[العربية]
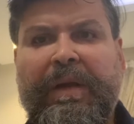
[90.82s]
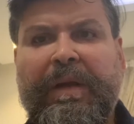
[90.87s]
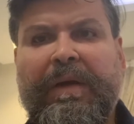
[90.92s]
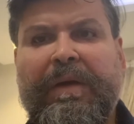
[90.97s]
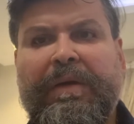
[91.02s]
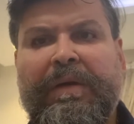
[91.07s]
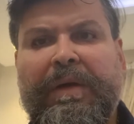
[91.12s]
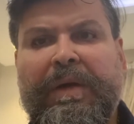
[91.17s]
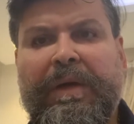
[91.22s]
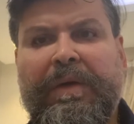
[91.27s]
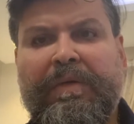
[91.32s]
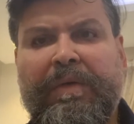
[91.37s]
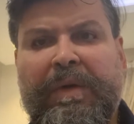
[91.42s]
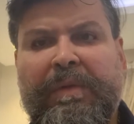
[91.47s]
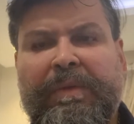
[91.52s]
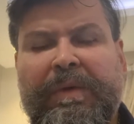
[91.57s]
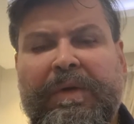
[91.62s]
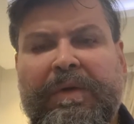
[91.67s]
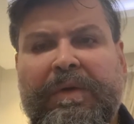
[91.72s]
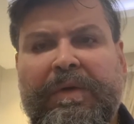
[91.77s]
آه،
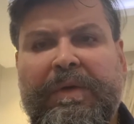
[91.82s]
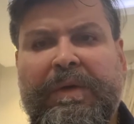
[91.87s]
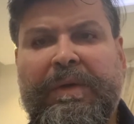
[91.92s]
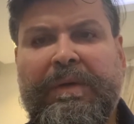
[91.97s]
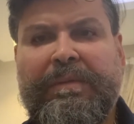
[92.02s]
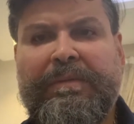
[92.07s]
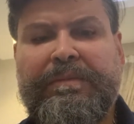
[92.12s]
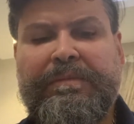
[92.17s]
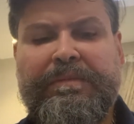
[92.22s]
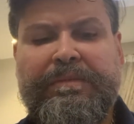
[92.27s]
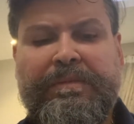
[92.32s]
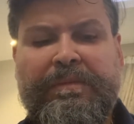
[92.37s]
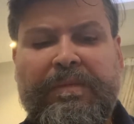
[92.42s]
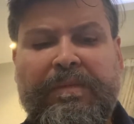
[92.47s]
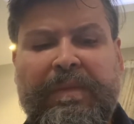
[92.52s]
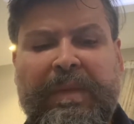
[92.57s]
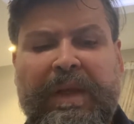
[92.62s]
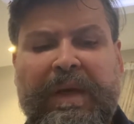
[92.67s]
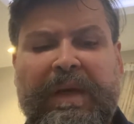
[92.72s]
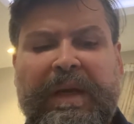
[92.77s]
والبرغل
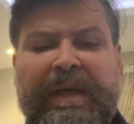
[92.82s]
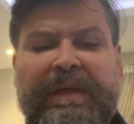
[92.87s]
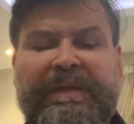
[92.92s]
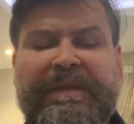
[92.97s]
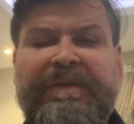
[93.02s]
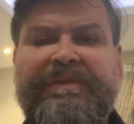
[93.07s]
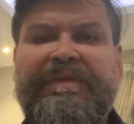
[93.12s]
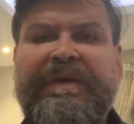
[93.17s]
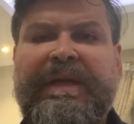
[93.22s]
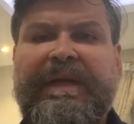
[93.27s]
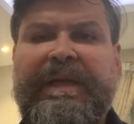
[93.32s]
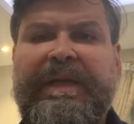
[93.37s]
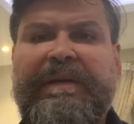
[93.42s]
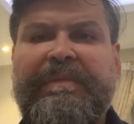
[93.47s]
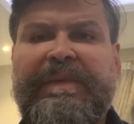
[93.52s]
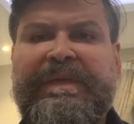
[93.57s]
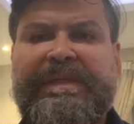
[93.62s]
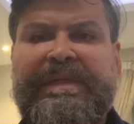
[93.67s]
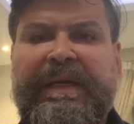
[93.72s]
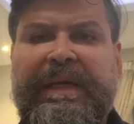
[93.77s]
رح تضيف عليه
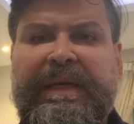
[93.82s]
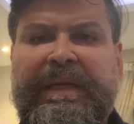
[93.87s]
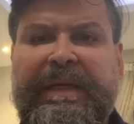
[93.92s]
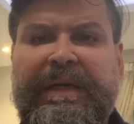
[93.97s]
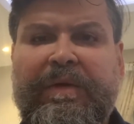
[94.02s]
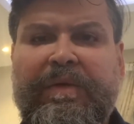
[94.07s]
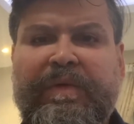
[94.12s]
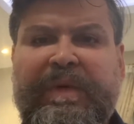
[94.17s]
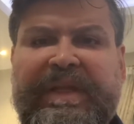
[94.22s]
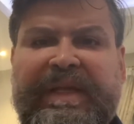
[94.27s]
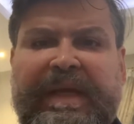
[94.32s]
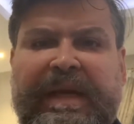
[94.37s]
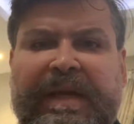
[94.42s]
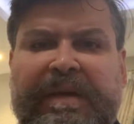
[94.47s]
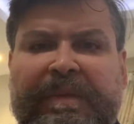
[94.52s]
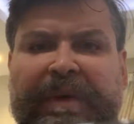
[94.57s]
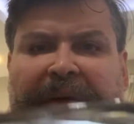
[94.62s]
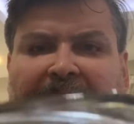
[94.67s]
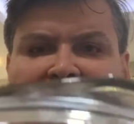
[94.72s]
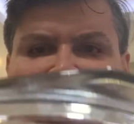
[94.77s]
البصل اللي هو
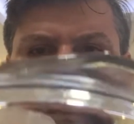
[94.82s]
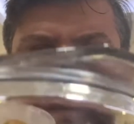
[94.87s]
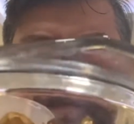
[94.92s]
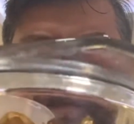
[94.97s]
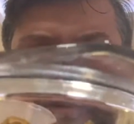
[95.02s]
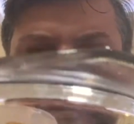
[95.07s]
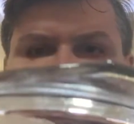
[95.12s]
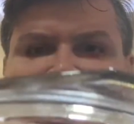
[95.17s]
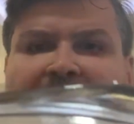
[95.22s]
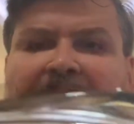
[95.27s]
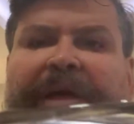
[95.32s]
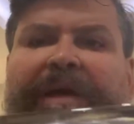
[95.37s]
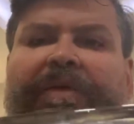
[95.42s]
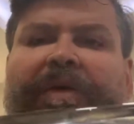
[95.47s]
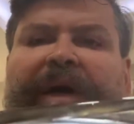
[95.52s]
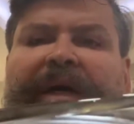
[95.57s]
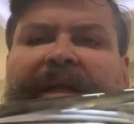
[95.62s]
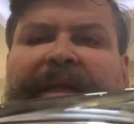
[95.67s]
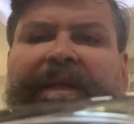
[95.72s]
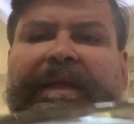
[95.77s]
تكرمل بهذا الشكل
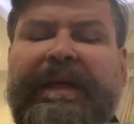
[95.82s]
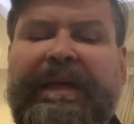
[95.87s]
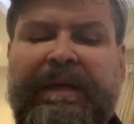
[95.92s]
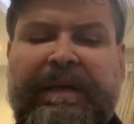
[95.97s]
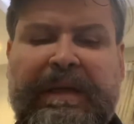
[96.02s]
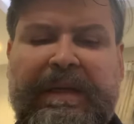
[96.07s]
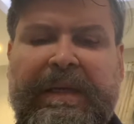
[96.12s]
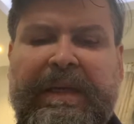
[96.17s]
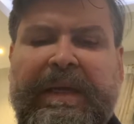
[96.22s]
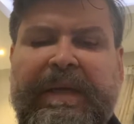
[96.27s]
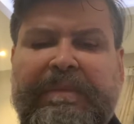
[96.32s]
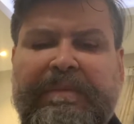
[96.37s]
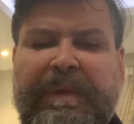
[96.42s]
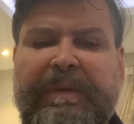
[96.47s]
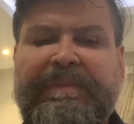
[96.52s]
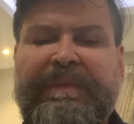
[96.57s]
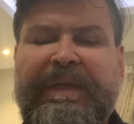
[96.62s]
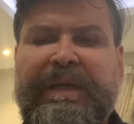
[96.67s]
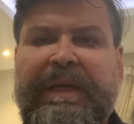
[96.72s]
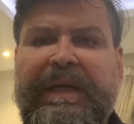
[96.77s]
وعادة لا ما
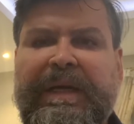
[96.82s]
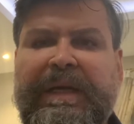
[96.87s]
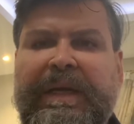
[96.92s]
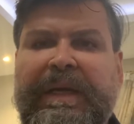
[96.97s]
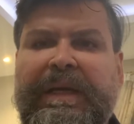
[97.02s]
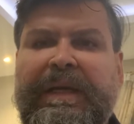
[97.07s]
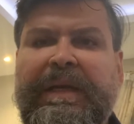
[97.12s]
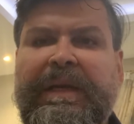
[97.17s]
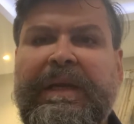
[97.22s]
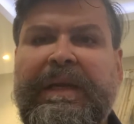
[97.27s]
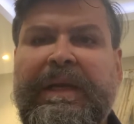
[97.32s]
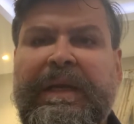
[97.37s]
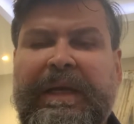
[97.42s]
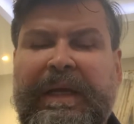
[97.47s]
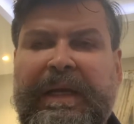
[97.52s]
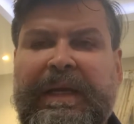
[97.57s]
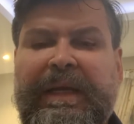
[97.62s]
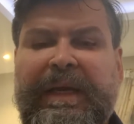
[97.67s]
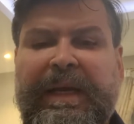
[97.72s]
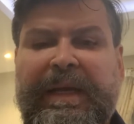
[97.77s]
بتنأكل
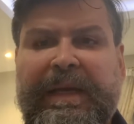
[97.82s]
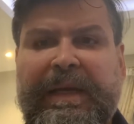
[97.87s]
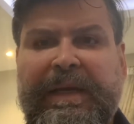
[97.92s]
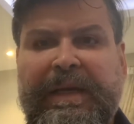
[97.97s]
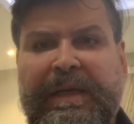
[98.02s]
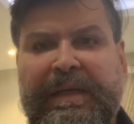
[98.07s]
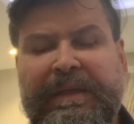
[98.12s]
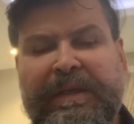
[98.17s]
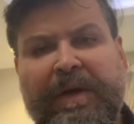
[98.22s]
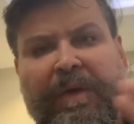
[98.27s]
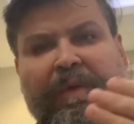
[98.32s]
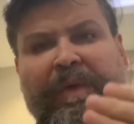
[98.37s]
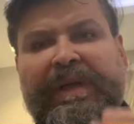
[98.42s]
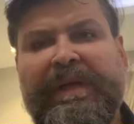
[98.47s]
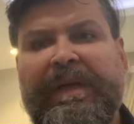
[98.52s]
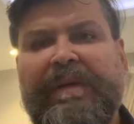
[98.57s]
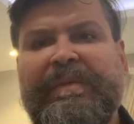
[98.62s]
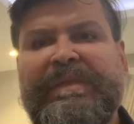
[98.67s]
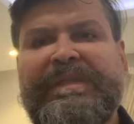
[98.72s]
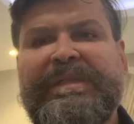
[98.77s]
إلا هيك عند
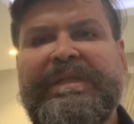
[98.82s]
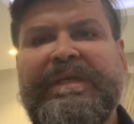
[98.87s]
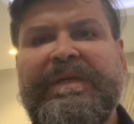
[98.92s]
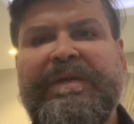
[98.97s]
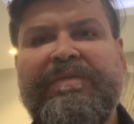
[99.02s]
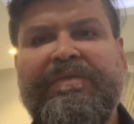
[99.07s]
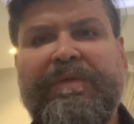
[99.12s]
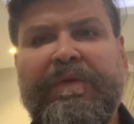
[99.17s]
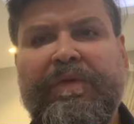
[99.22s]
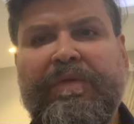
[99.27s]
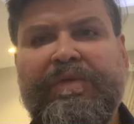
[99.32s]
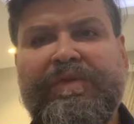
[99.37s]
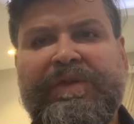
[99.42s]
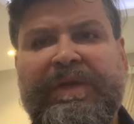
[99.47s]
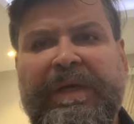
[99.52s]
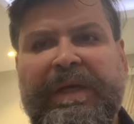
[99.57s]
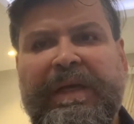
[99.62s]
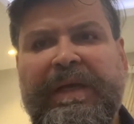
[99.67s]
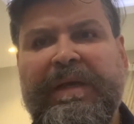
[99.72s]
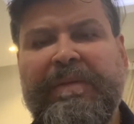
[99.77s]
إخوتنا المصريين في
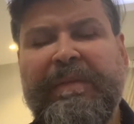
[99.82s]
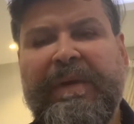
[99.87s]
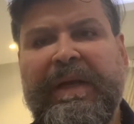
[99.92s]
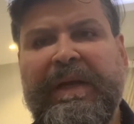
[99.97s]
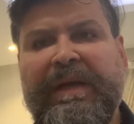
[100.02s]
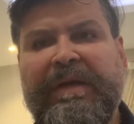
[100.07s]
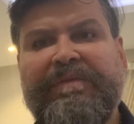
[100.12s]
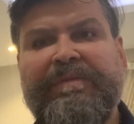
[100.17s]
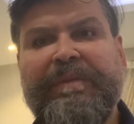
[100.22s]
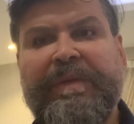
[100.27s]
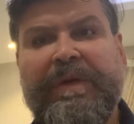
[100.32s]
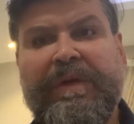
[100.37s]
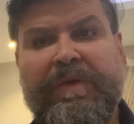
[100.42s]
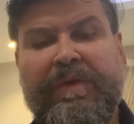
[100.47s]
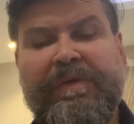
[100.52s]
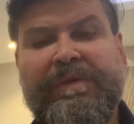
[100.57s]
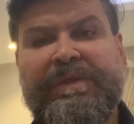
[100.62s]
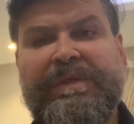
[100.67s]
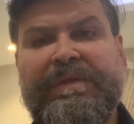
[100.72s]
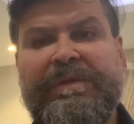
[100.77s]
الكشري المؤلف من
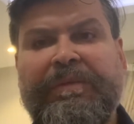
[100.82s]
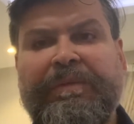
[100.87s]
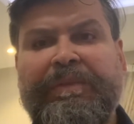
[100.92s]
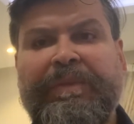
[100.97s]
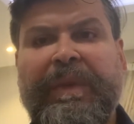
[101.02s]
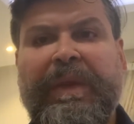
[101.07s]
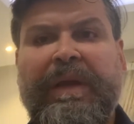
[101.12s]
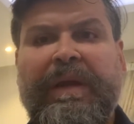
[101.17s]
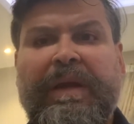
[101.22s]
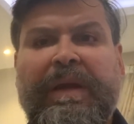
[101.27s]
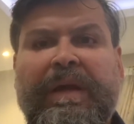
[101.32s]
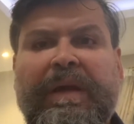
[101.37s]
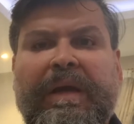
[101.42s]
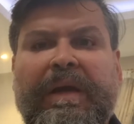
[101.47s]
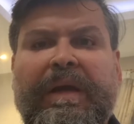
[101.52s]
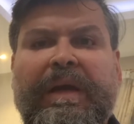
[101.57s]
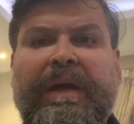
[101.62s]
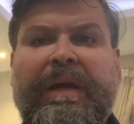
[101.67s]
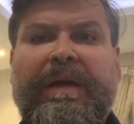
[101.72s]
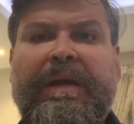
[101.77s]
الرز
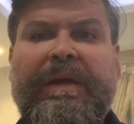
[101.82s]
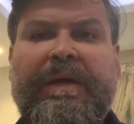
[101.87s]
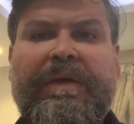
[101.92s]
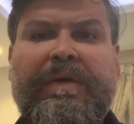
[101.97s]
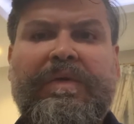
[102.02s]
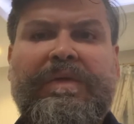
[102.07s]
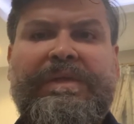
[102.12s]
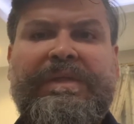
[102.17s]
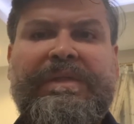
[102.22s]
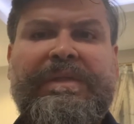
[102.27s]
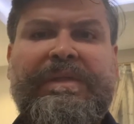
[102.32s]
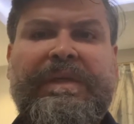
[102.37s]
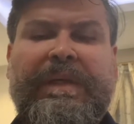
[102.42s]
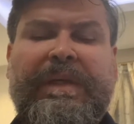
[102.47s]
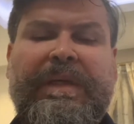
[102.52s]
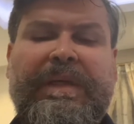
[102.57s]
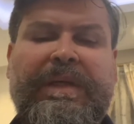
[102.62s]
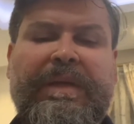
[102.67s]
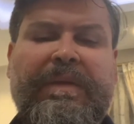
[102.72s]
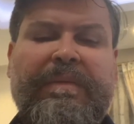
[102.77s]
الرز
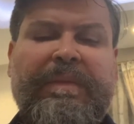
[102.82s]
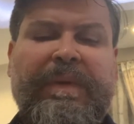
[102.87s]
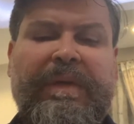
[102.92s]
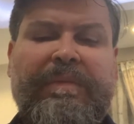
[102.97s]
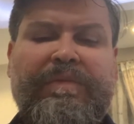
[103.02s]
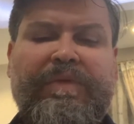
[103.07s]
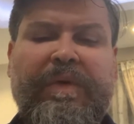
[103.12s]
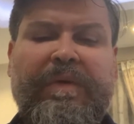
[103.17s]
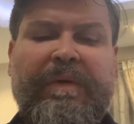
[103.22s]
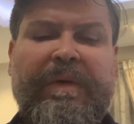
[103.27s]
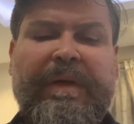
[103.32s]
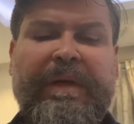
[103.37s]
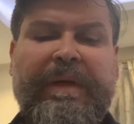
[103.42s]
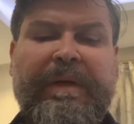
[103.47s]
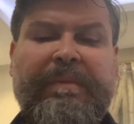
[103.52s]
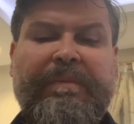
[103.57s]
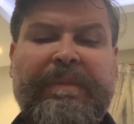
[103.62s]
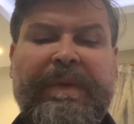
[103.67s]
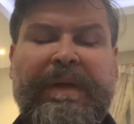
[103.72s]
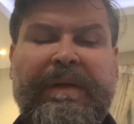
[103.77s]
آه، آه،
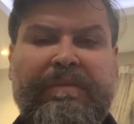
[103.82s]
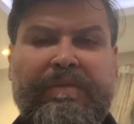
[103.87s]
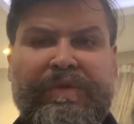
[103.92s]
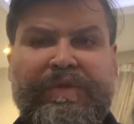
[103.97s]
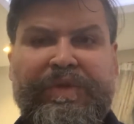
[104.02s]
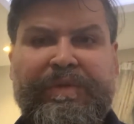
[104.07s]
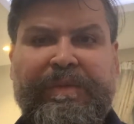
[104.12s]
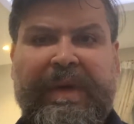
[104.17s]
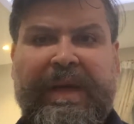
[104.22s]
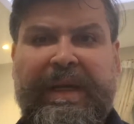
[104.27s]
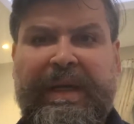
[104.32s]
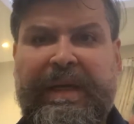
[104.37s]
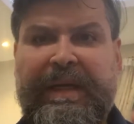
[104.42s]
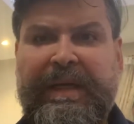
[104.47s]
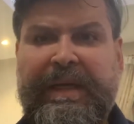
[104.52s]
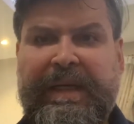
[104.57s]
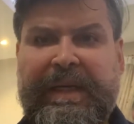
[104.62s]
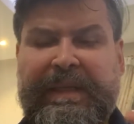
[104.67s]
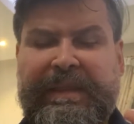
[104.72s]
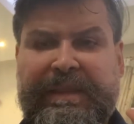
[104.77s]
بالمجمل
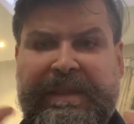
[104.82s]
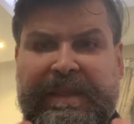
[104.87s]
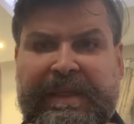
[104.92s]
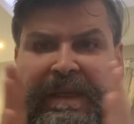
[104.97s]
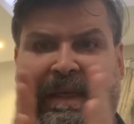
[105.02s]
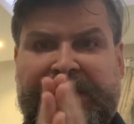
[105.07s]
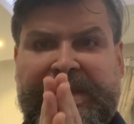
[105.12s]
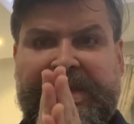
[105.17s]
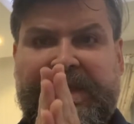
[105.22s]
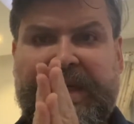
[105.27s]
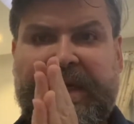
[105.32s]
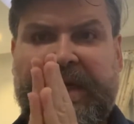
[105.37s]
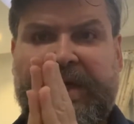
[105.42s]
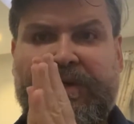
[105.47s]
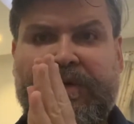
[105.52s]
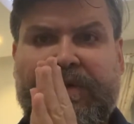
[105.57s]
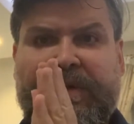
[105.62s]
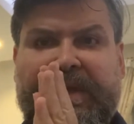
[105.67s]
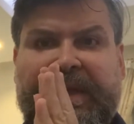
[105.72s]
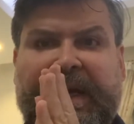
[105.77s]
عند الناس اللي
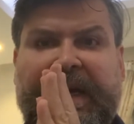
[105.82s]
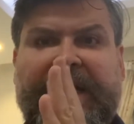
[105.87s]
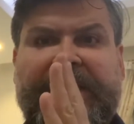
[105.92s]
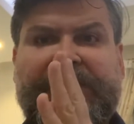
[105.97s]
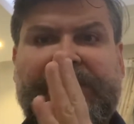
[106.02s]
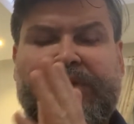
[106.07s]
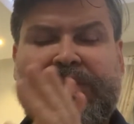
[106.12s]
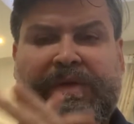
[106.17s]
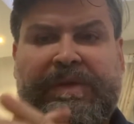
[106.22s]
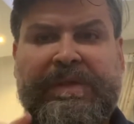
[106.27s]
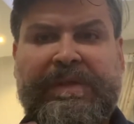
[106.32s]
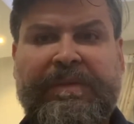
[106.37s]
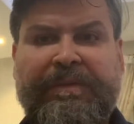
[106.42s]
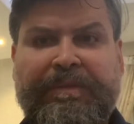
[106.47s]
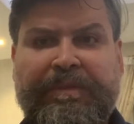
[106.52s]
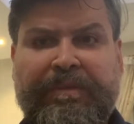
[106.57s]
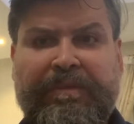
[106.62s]
عندهم تحسس